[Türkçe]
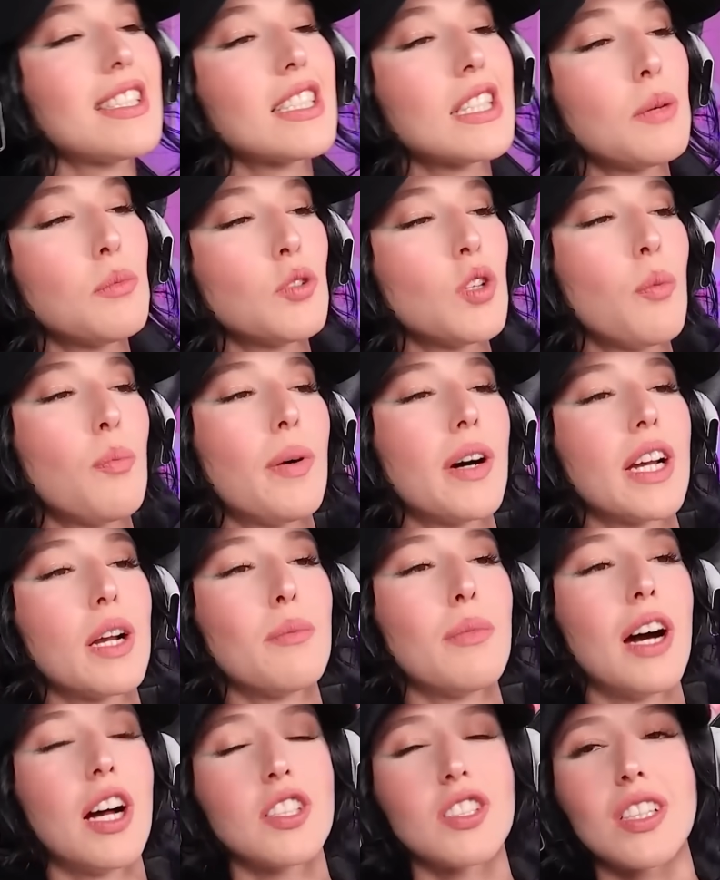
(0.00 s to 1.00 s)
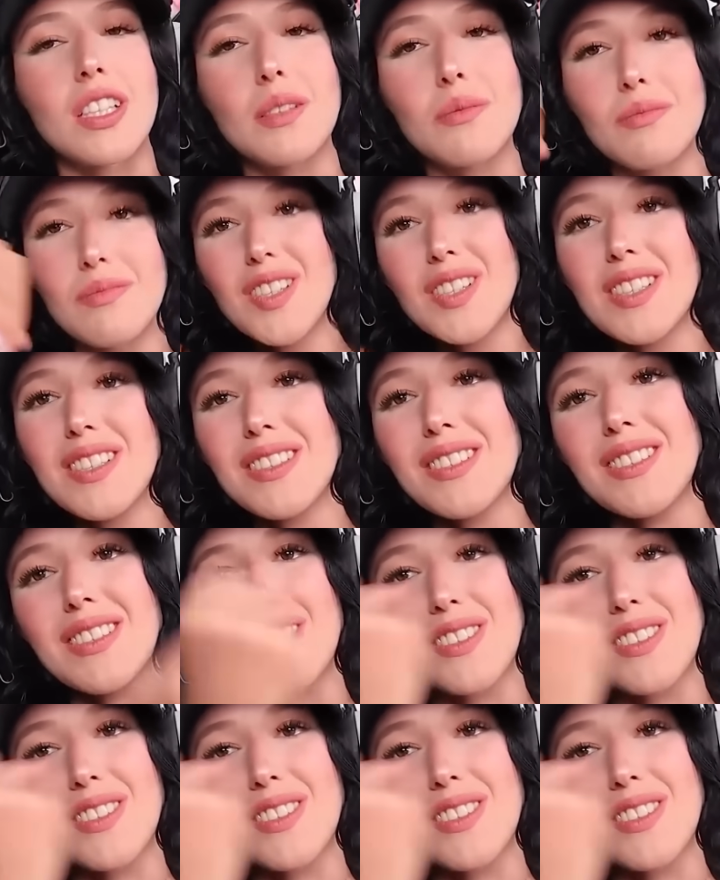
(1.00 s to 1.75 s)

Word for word: kesinlikle buna paramı harcarım. Aa,